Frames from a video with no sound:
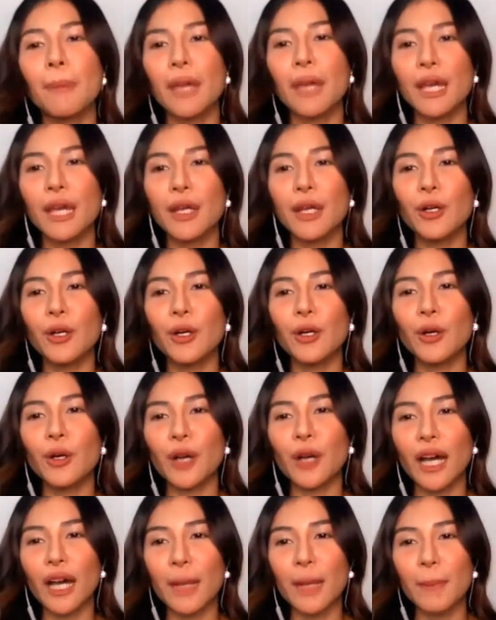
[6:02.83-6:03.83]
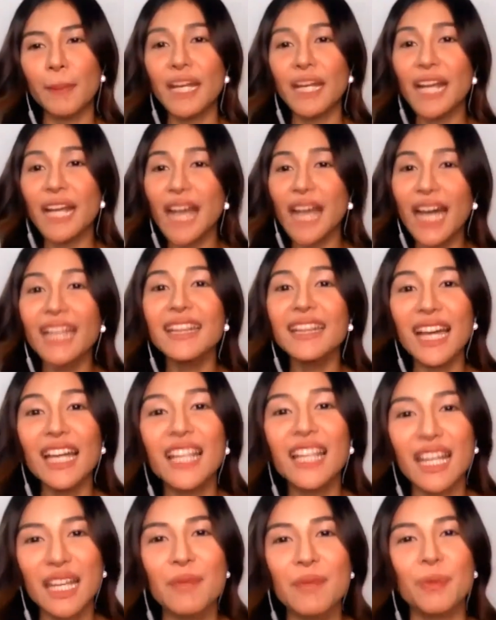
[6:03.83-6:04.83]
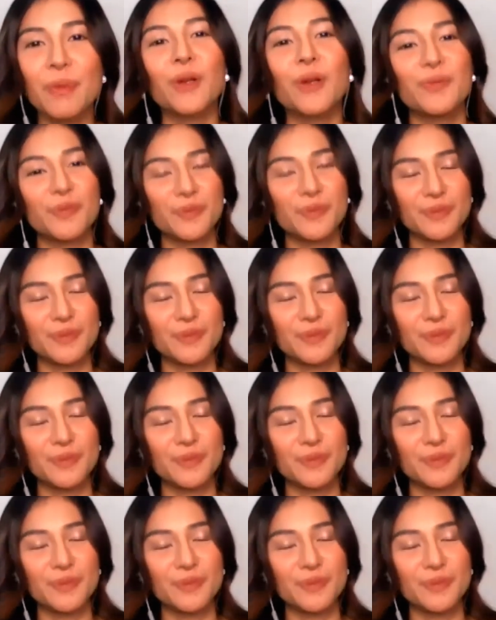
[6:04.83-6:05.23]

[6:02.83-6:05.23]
Pero uh, pinaghahandaan na rin po.